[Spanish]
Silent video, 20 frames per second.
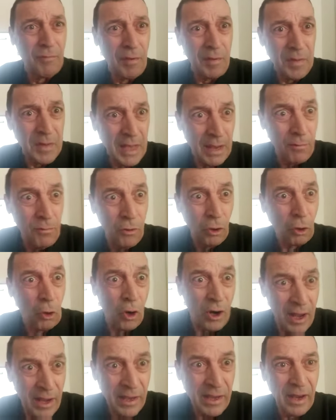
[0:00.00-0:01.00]

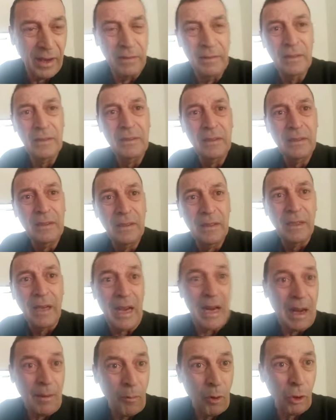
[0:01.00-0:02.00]
defendiendo con ella
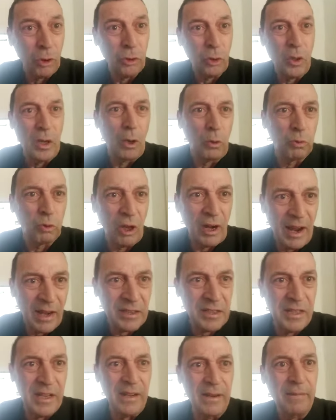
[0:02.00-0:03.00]
el aborto y la
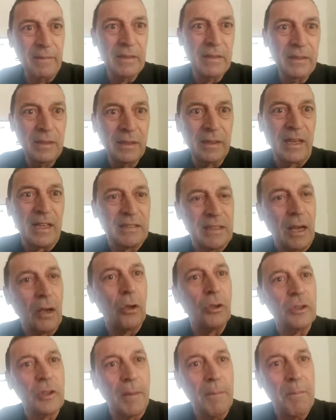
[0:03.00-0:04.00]
eutanasia que
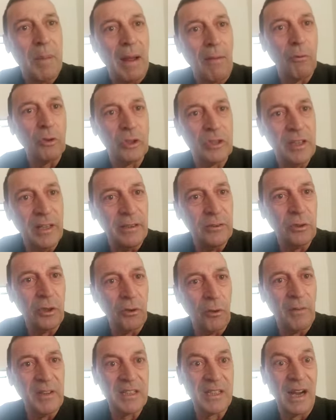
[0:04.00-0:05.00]
están contemplados
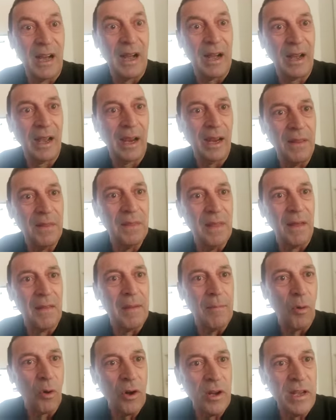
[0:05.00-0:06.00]
dentro de esa
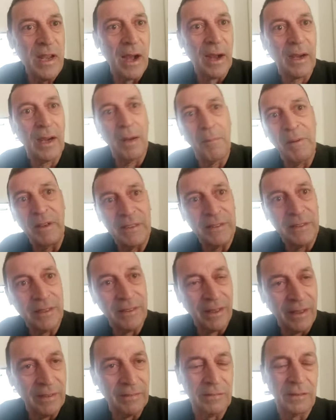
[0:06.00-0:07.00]
agenda demoníaca
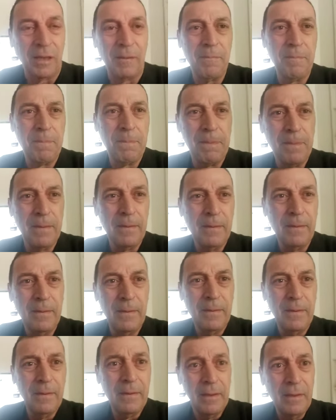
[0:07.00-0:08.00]
2030.
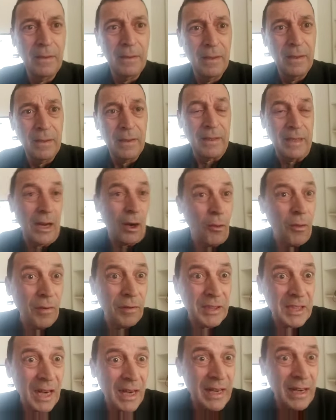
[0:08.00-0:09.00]

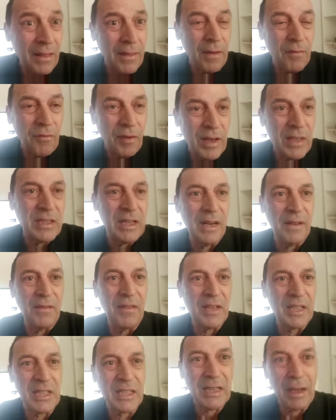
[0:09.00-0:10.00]
Quiero salir en
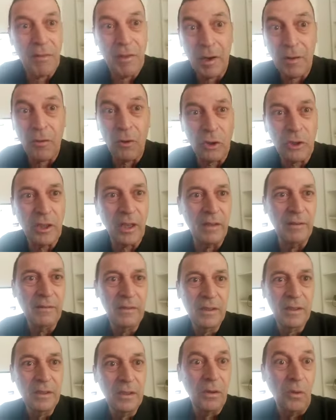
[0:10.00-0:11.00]
defensa de ese
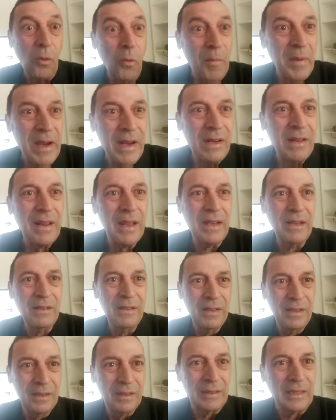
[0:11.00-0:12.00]
sacerdote
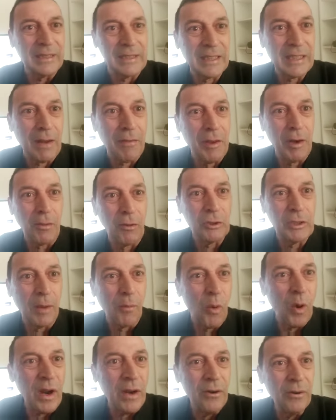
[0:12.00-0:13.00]
humilde, de ese
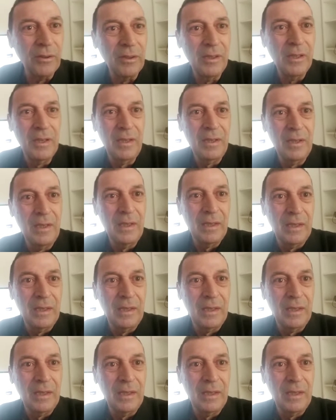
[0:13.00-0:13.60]
sacerdote bueno,